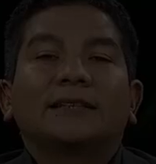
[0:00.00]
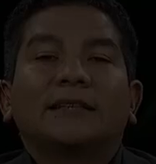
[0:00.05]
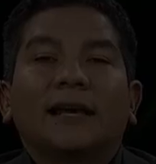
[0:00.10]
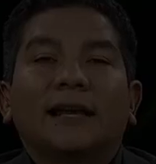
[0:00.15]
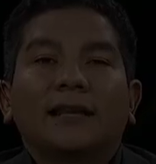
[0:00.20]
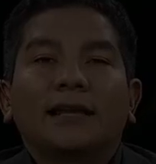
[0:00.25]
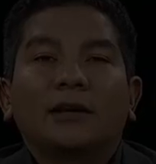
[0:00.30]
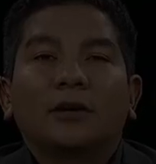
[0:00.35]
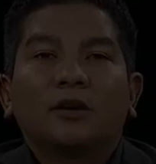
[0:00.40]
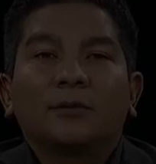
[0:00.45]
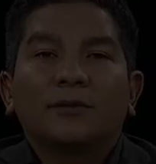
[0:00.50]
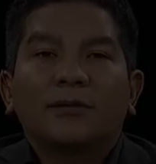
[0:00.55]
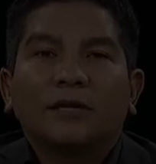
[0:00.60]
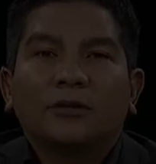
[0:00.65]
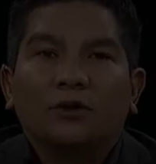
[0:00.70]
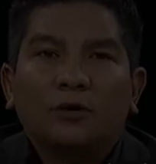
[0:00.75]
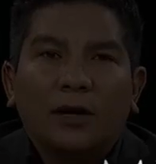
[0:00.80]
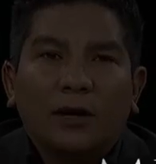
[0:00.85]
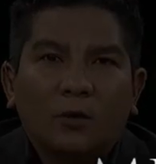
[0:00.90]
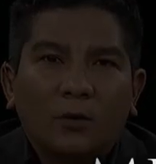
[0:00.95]
Esta tarde
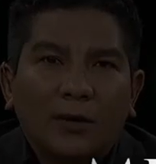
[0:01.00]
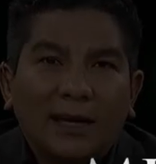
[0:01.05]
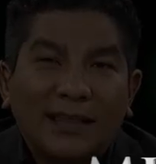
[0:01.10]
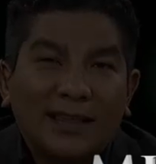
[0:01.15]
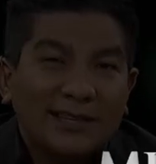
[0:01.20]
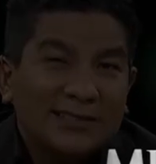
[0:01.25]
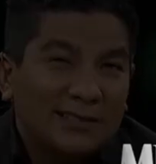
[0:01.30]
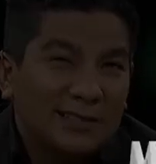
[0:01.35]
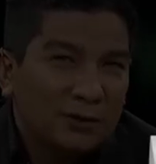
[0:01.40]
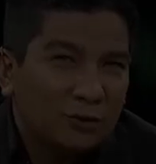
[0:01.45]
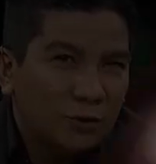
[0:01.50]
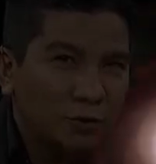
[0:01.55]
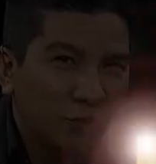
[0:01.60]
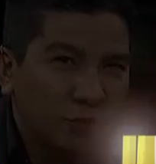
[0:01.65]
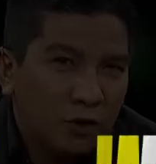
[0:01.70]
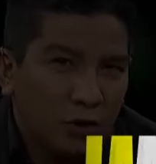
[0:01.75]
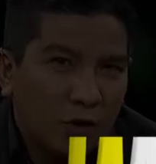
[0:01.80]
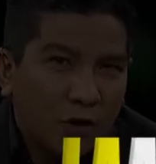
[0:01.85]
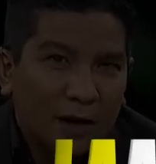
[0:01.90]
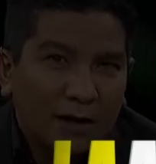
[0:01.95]
el Club Santos Laguna
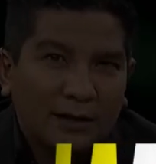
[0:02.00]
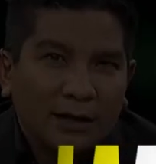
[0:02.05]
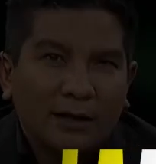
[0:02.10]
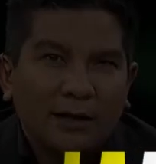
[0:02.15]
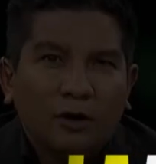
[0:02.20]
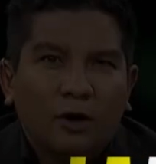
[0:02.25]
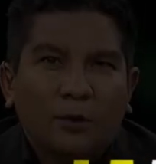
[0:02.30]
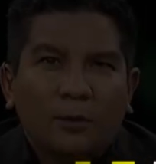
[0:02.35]
destituyó